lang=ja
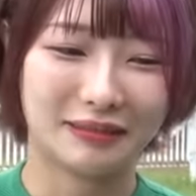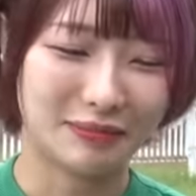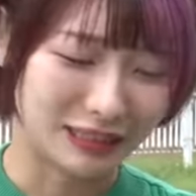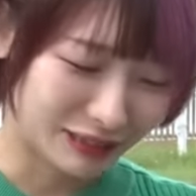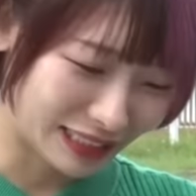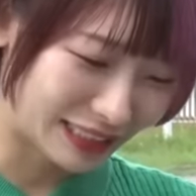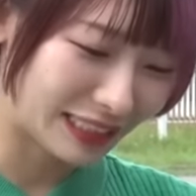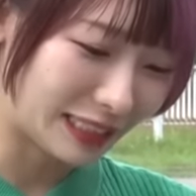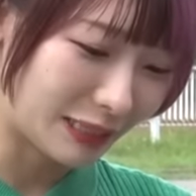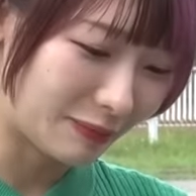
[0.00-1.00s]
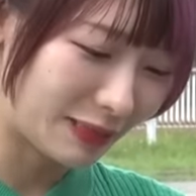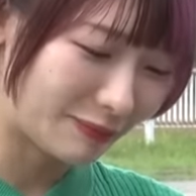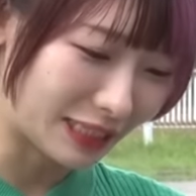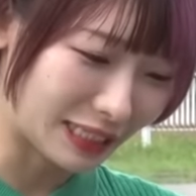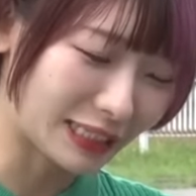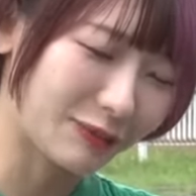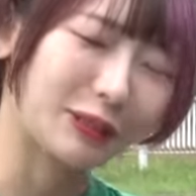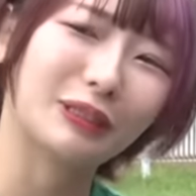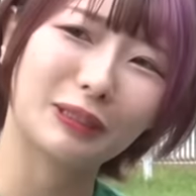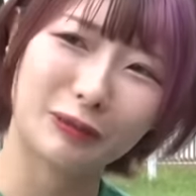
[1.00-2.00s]
まあ私、まあ、やっぱりさっきも
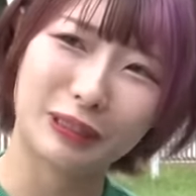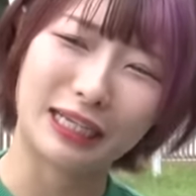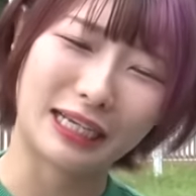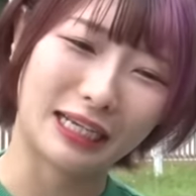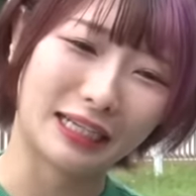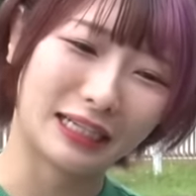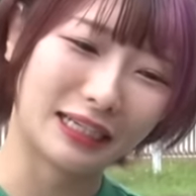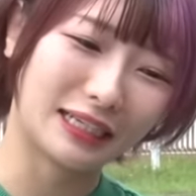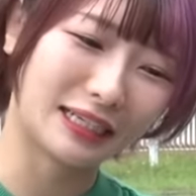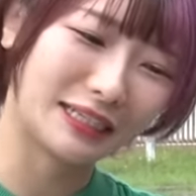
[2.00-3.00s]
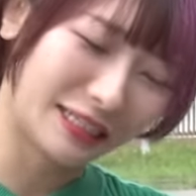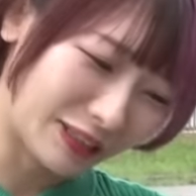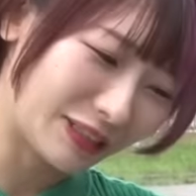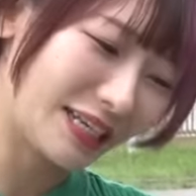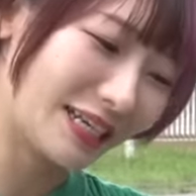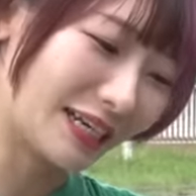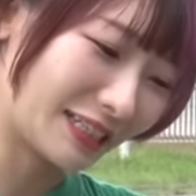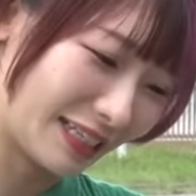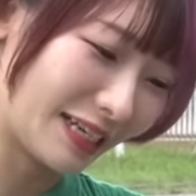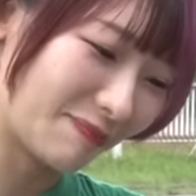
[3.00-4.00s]
言った通りイニシャル D が
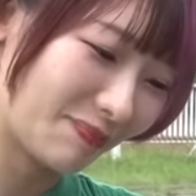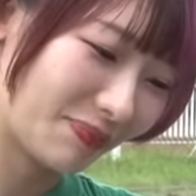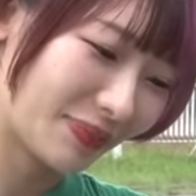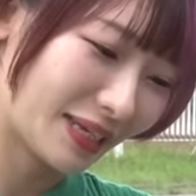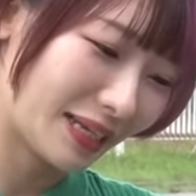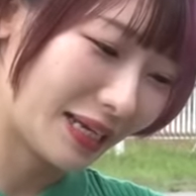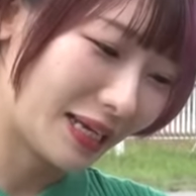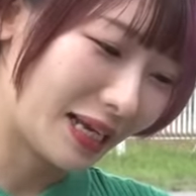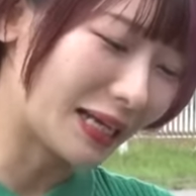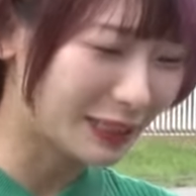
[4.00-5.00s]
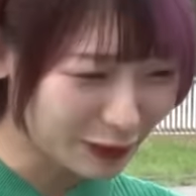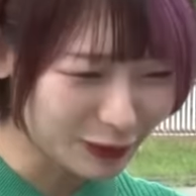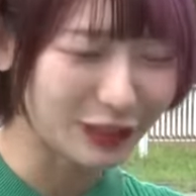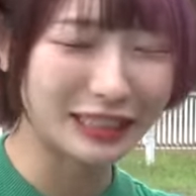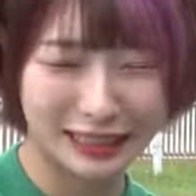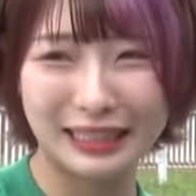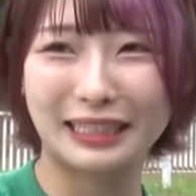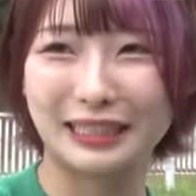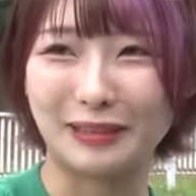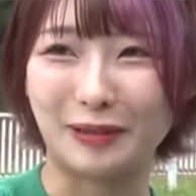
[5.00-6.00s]
好き、うん、86が好き
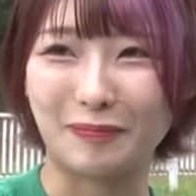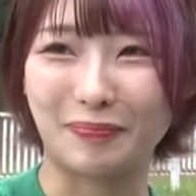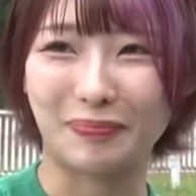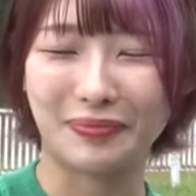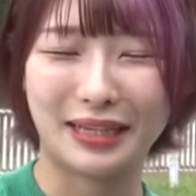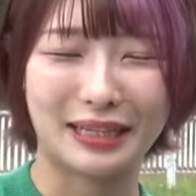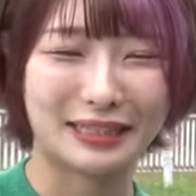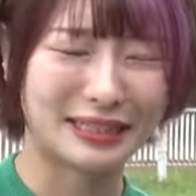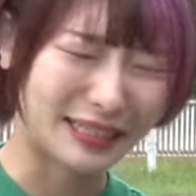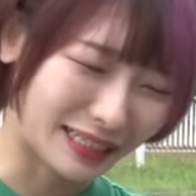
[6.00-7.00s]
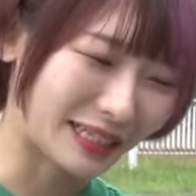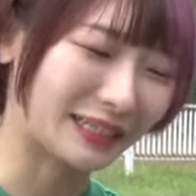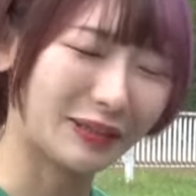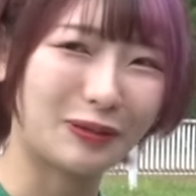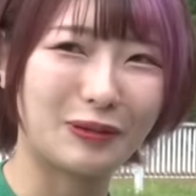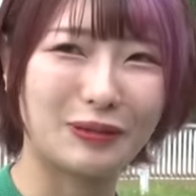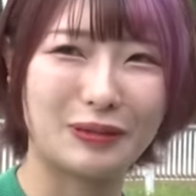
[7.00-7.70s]
なんですよ、うん、土屋さんの